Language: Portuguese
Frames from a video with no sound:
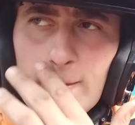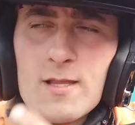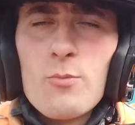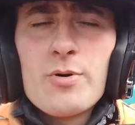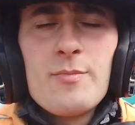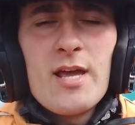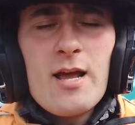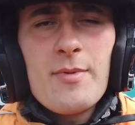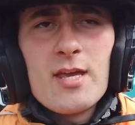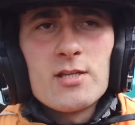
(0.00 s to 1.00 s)
Então,
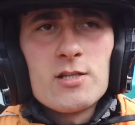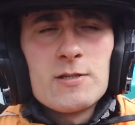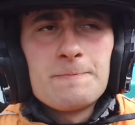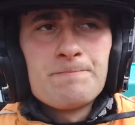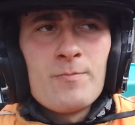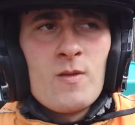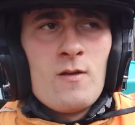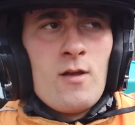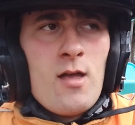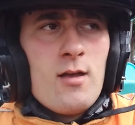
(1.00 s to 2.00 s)
primeiramente,
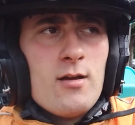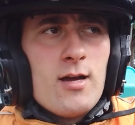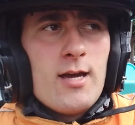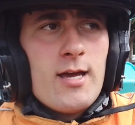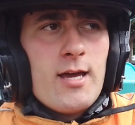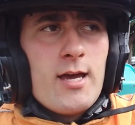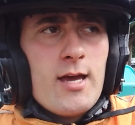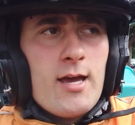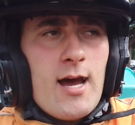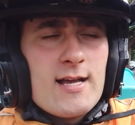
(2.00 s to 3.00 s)

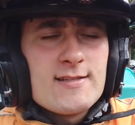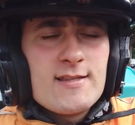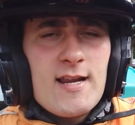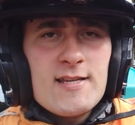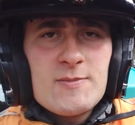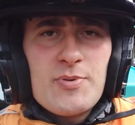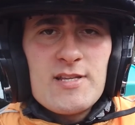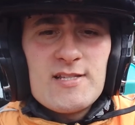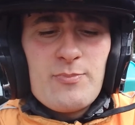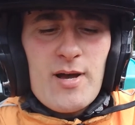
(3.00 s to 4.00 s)
é, as três
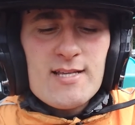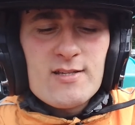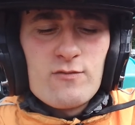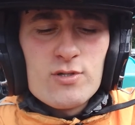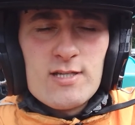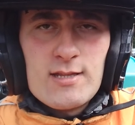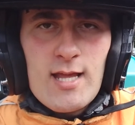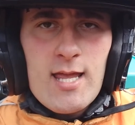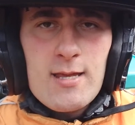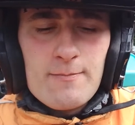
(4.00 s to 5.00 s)
principais que você
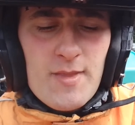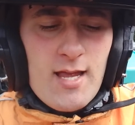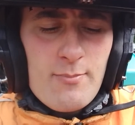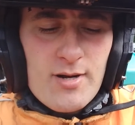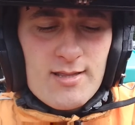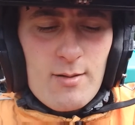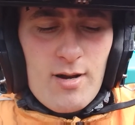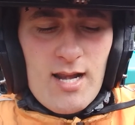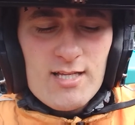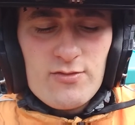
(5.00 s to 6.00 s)
tem, né, para
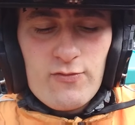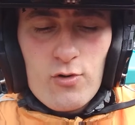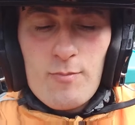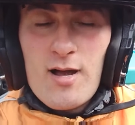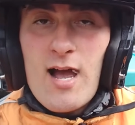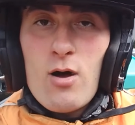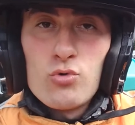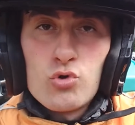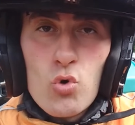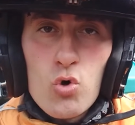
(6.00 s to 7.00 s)
trabalhar de forma
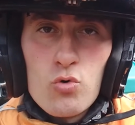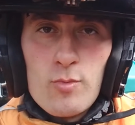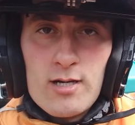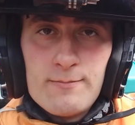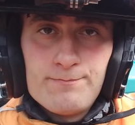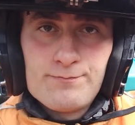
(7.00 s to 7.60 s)
autônoma,